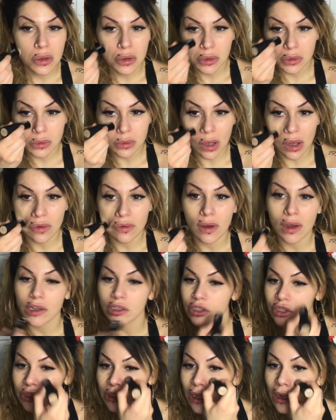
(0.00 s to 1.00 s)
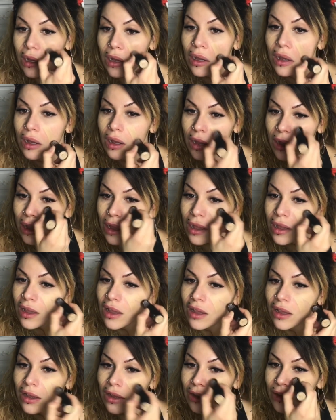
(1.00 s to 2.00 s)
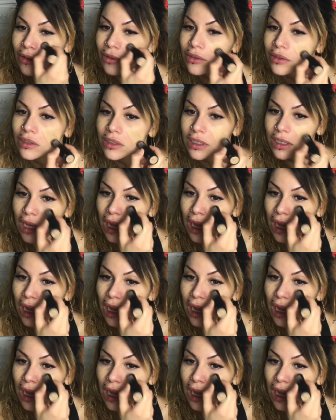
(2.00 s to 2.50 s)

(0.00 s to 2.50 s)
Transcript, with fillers: sulla faccia, così